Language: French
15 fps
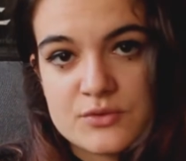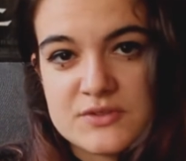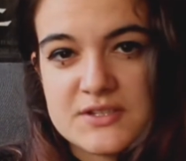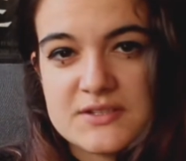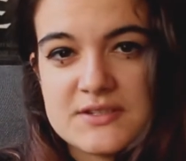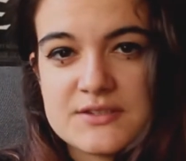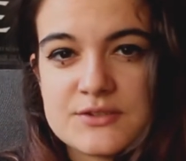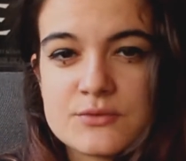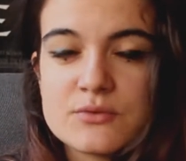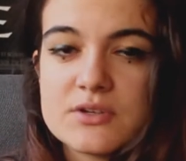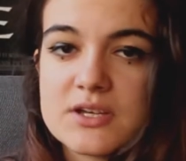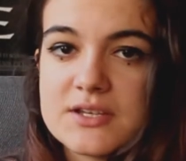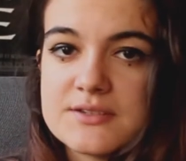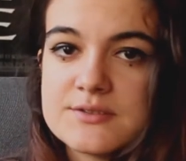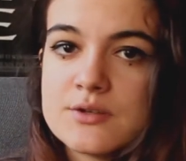aux éditions
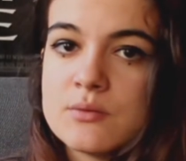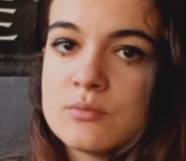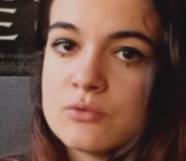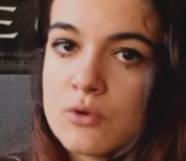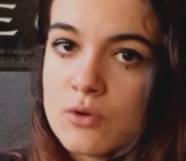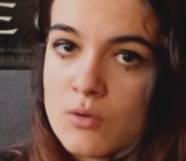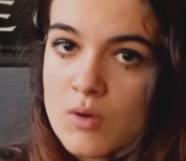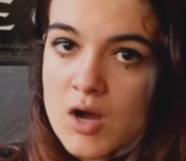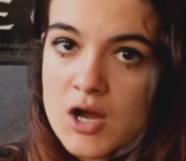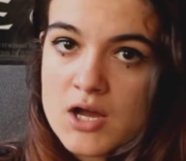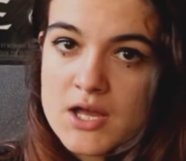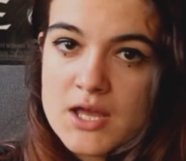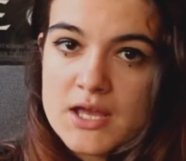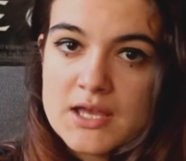Christian Bourgois.